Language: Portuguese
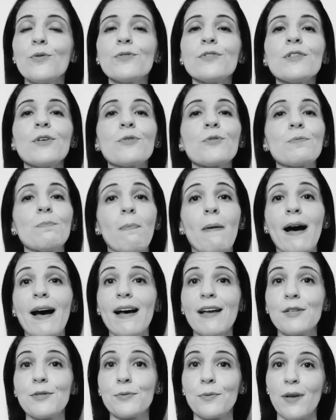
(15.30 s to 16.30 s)
Os seus
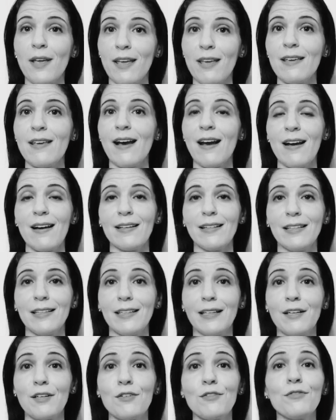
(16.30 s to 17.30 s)
pais, o rei e a
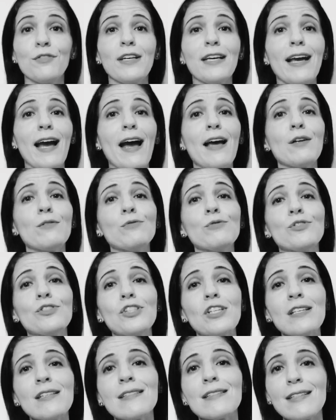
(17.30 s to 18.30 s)
rainha, ficaram
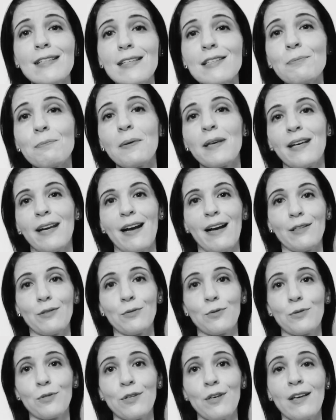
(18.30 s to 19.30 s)

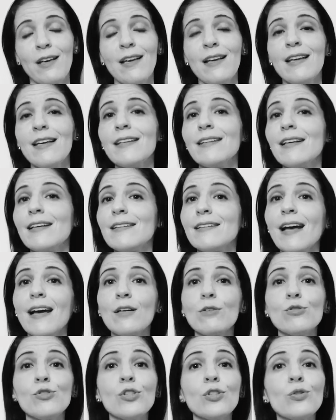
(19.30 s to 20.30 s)
desesperados e
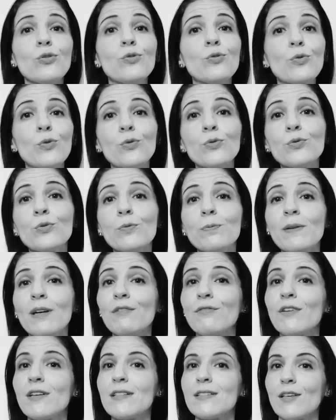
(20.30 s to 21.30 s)
tentaram de tudo
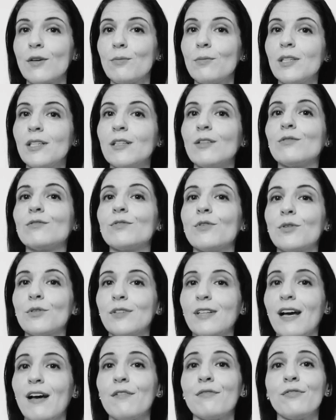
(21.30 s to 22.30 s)
para fazer o menino
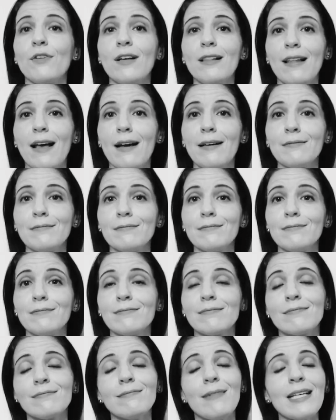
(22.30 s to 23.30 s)
voltar a falar,
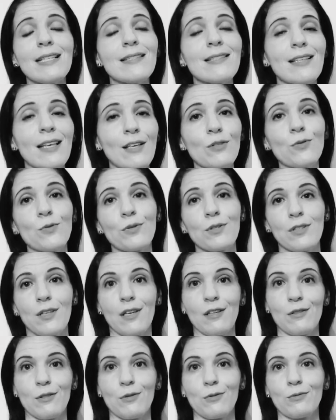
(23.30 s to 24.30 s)
mas sem
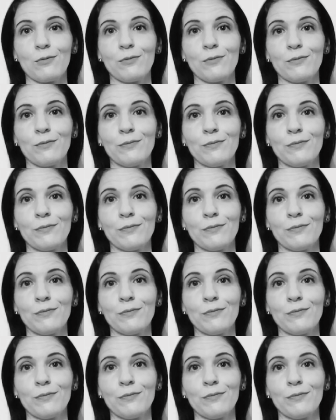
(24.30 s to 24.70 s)
sucesso.